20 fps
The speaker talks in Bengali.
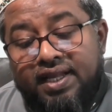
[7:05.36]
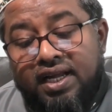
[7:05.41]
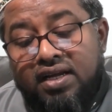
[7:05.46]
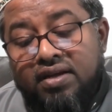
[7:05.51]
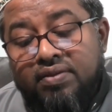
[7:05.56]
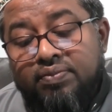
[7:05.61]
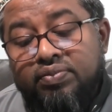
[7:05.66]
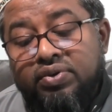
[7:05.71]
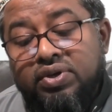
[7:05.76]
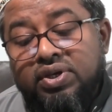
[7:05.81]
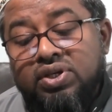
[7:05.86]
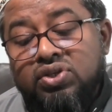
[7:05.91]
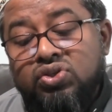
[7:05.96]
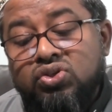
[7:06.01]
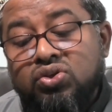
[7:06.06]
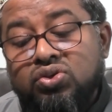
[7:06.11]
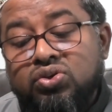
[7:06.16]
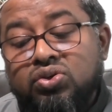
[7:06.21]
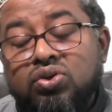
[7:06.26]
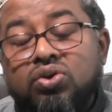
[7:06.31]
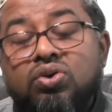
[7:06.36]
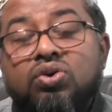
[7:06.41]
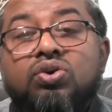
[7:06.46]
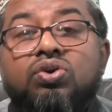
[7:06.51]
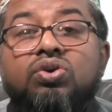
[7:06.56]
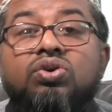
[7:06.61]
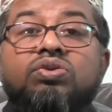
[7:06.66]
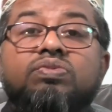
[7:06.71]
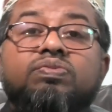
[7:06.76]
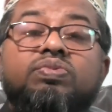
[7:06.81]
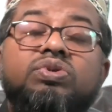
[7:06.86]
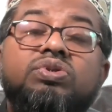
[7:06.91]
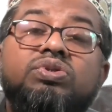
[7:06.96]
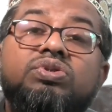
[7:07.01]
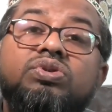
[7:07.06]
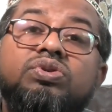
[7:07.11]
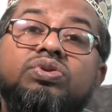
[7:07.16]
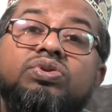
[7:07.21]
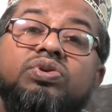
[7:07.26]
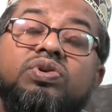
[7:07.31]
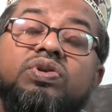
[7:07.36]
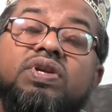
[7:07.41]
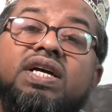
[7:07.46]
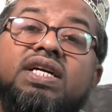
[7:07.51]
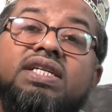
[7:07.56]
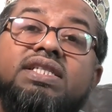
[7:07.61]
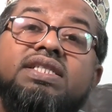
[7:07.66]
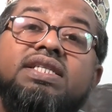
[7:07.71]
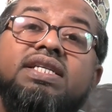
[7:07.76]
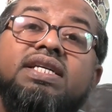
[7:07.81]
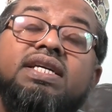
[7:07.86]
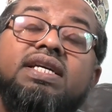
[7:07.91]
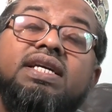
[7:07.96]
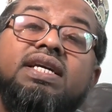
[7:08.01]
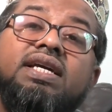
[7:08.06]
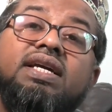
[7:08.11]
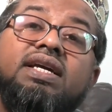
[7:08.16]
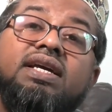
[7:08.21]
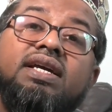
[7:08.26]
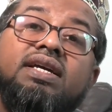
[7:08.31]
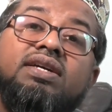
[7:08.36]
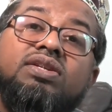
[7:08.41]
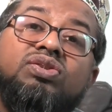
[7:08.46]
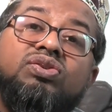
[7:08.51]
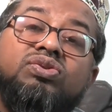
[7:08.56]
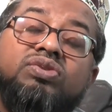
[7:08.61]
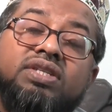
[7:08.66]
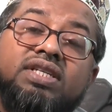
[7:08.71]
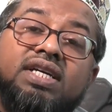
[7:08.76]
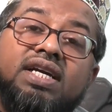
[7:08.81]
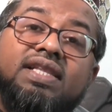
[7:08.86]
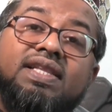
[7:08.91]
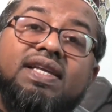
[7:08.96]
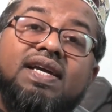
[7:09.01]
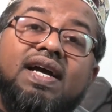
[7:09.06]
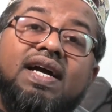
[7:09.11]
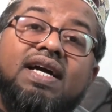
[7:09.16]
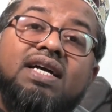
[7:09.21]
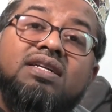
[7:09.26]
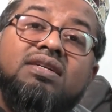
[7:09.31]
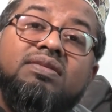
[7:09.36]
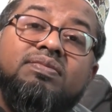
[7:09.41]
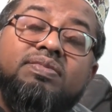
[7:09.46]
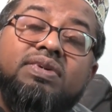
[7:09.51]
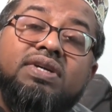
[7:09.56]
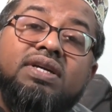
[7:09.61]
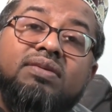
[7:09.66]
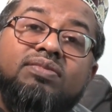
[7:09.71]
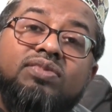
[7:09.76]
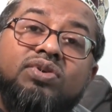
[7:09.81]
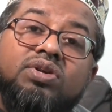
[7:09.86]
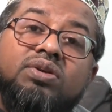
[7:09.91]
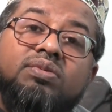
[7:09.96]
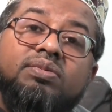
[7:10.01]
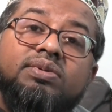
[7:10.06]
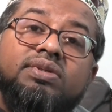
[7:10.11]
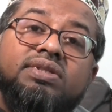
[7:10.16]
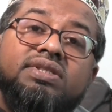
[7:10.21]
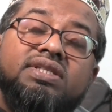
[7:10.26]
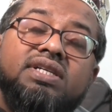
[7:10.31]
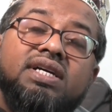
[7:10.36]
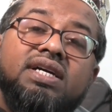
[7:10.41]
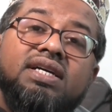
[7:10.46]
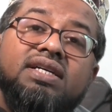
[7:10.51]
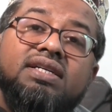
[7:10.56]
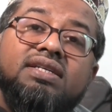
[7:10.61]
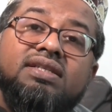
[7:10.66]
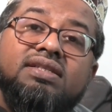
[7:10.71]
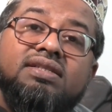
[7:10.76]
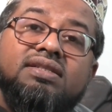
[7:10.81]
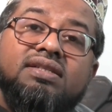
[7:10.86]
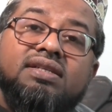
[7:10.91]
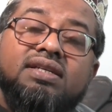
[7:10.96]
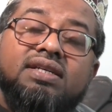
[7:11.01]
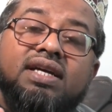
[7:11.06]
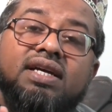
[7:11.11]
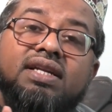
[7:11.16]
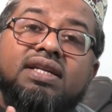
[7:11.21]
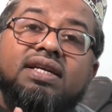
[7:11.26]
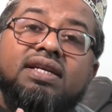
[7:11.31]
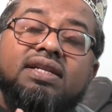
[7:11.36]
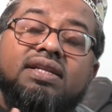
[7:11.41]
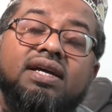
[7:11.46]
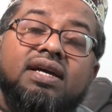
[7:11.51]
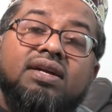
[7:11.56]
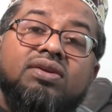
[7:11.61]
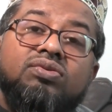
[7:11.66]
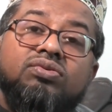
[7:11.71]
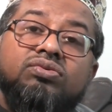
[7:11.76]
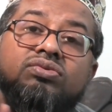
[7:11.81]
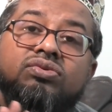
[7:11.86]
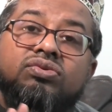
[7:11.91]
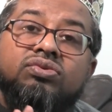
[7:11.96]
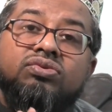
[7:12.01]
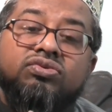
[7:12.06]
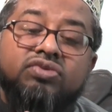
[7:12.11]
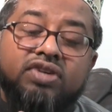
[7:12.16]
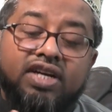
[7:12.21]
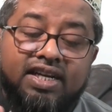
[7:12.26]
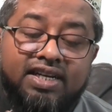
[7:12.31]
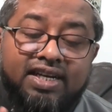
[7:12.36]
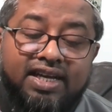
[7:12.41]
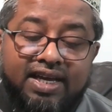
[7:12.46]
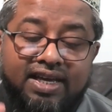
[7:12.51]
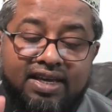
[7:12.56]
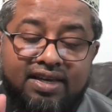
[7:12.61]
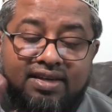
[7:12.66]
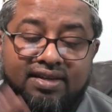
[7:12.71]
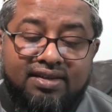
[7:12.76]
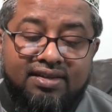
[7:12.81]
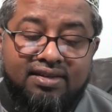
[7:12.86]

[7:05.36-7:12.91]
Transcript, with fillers: থাকবে যতক্ষণ পর্যন্ত না সে এই দুনিয়াতে হাঁটবে এমন অবস্থায় যেখানে তার কোনো গুণা নাই